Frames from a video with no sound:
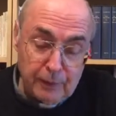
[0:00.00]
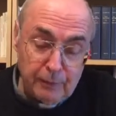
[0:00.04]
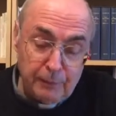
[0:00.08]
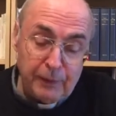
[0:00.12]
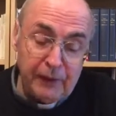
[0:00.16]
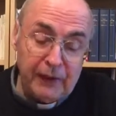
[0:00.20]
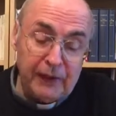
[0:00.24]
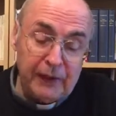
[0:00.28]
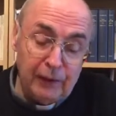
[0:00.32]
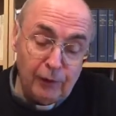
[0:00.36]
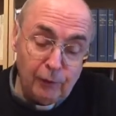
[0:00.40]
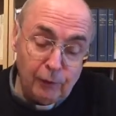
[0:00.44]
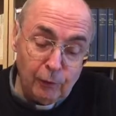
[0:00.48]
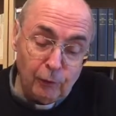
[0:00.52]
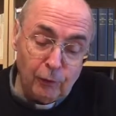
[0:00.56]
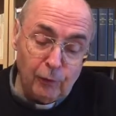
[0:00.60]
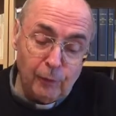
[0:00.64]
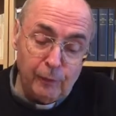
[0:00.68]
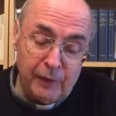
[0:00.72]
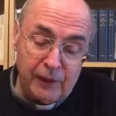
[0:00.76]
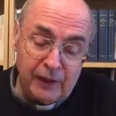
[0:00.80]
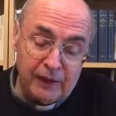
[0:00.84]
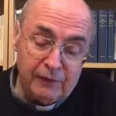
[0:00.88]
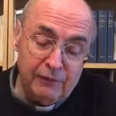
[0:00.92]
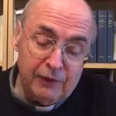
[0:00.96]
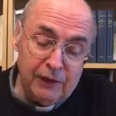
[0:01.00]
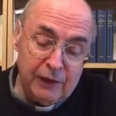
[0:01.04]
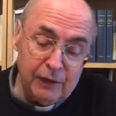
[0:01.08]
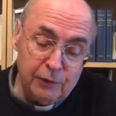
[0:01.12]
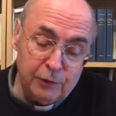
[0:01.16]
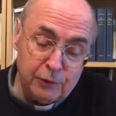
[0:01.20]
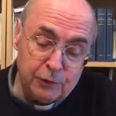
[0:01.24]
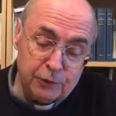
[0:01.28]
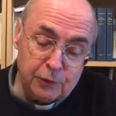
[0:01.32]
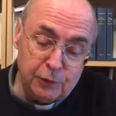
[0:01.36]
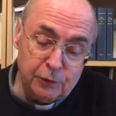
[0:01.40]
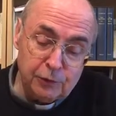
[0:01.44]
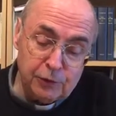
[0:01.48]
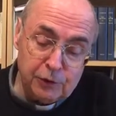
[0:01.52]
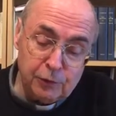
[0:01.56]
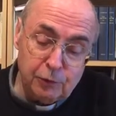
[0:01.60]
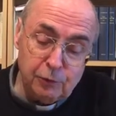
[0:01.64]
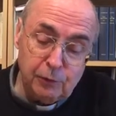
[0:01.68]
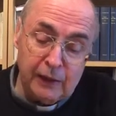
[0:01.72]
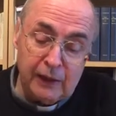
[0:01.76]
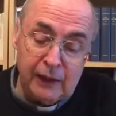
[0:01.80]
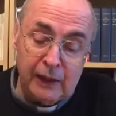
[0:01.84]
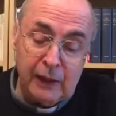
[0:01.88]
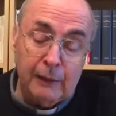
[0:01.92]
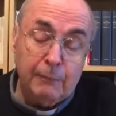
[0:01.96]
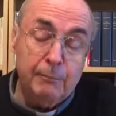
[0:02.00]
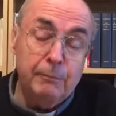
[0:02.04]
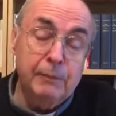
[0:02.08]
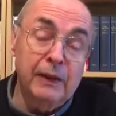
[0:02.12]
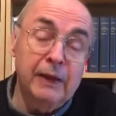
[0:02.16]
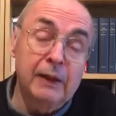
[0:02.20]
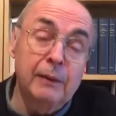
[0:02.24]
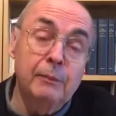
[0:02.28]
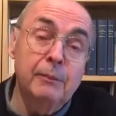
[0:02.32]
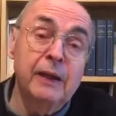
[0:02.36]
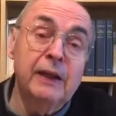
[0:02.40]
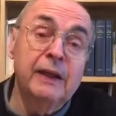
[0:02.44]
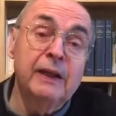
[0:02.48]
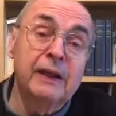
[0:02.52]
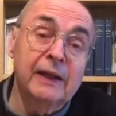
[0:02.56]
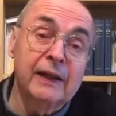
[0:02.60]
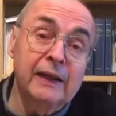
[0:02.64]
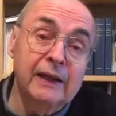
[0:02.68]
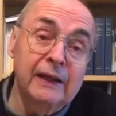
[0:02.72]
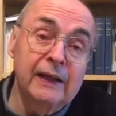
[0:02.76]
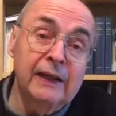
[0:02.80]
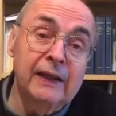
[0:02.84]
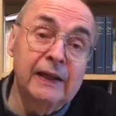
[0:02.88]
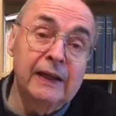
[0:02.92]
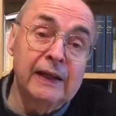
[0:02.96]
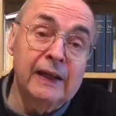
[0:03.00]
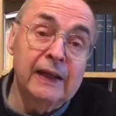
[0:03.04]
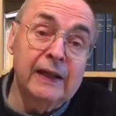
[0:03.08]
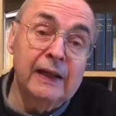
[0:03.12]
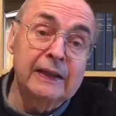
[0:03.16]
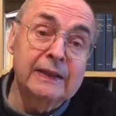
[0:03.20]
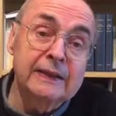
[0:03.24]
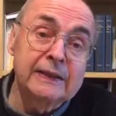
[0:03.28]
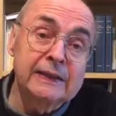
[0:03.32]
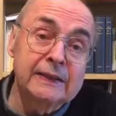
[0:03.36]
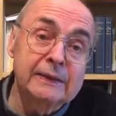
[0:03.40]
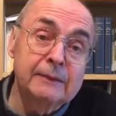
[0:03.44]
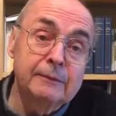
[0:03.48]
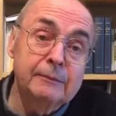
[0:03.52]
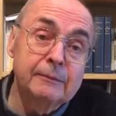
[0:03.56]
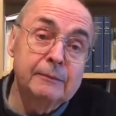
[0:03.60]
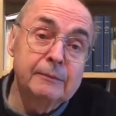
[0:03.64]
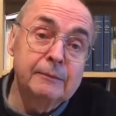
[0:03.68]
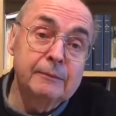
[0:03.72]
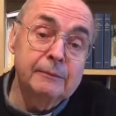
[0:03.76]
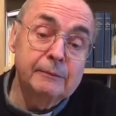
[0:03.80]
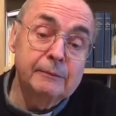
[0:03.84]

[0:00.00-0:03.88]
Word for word: per il dono meraviglioso di due gambe da mettere nelle calze?